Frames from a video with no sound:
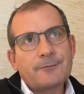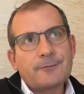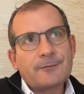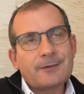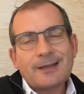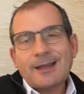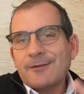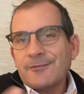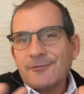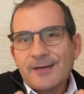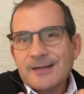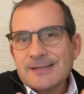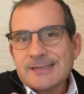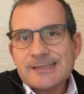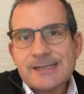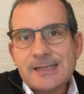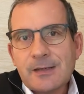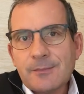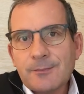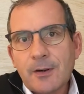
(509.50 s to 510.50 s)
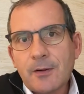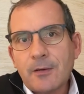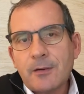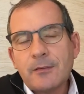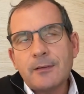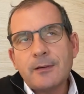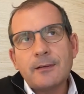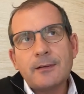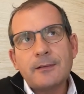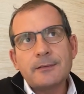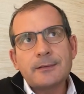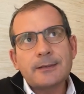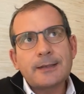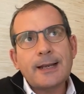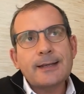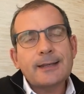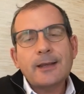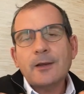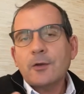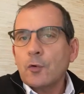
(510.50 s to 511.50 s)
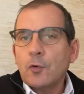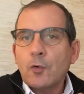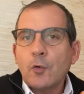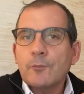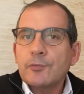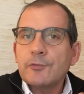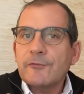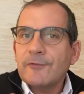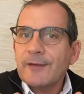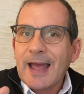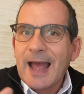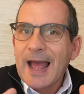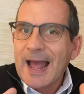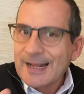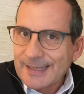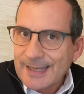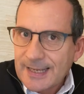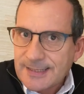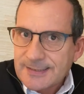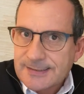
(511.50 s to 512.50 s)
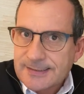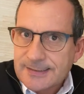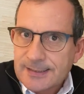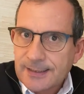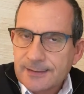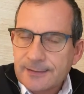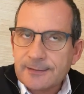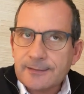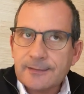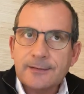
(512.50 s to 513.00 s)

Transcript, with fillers: très facilement quelqu'un que l'on pouvait agacer.